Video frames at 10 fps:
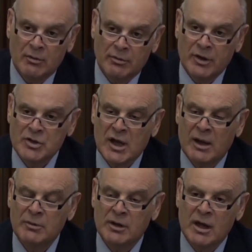
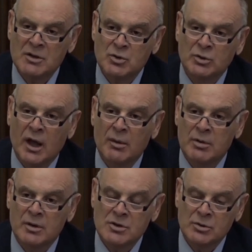Выезжаем на нашу
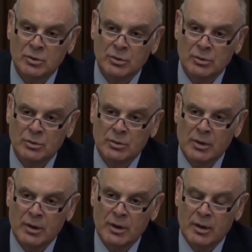набережную,
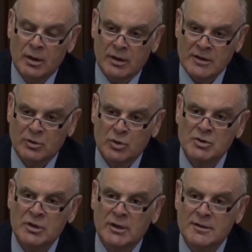
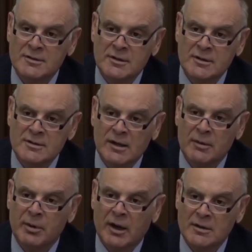роскошная гостиница
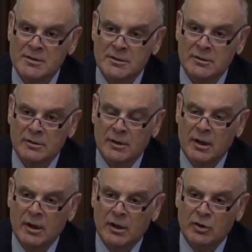«Абхазия».
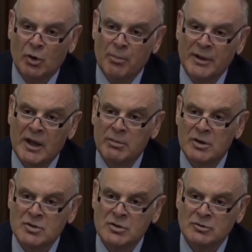Идем по
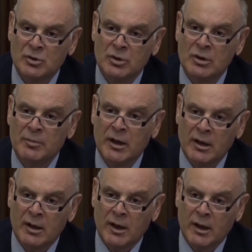набережной в сторону
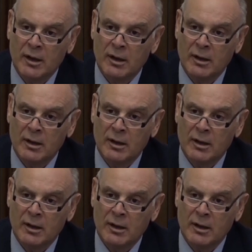маяка,